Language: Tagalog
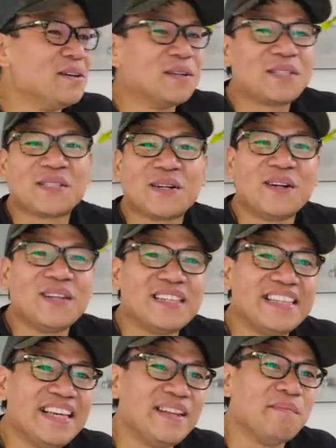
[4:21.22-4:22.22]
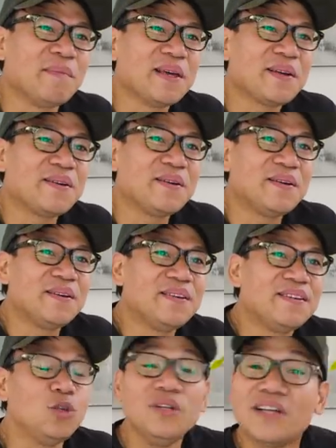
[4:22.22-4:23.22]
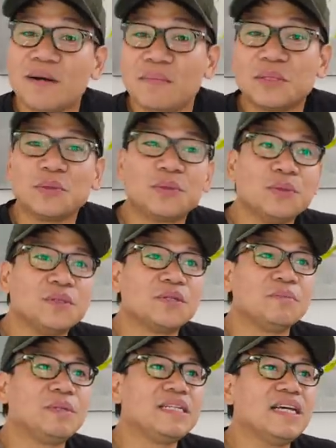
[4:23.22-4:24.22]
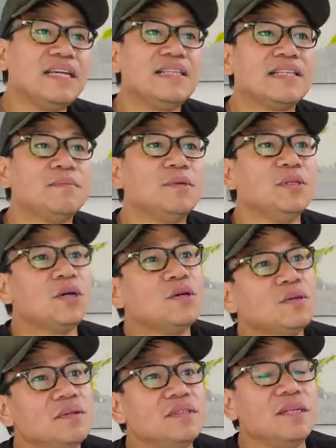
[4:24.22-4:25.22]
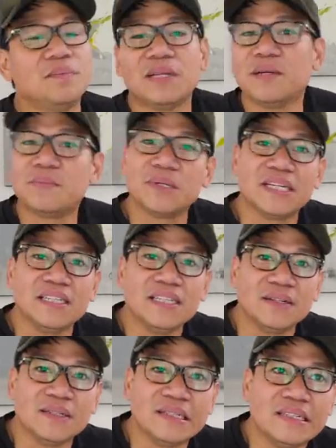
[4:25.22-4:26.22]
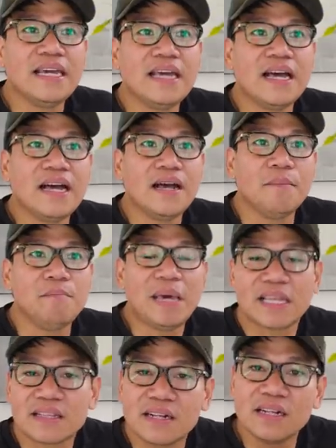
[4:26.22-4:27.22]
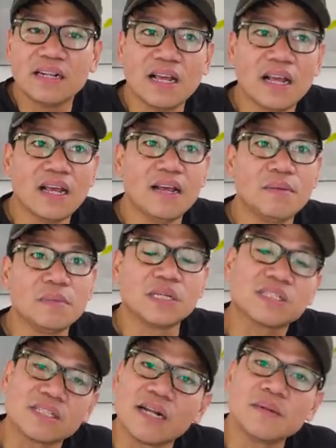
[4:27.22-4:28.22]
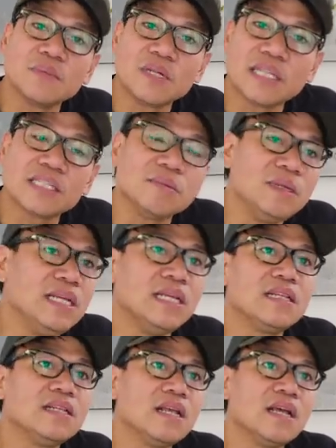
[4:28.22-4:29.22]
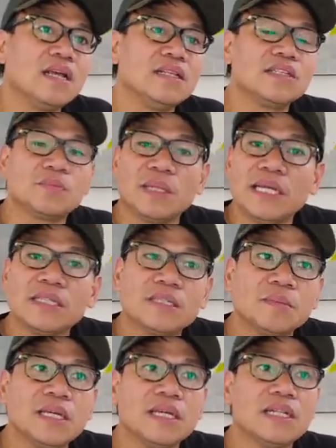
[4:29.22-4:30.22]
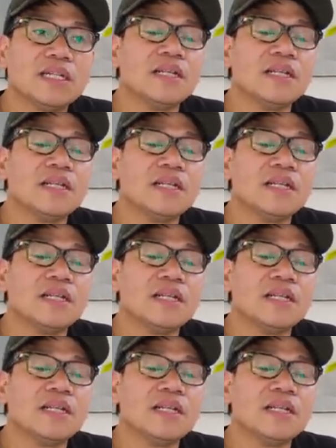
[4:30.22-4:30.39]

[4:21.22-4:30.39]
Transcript: close call din. Pero dun ka matututo. Pag nakita mo, nako, hindi pala pwede yon. Kaya better na mag-start mo na sa maliit na displacement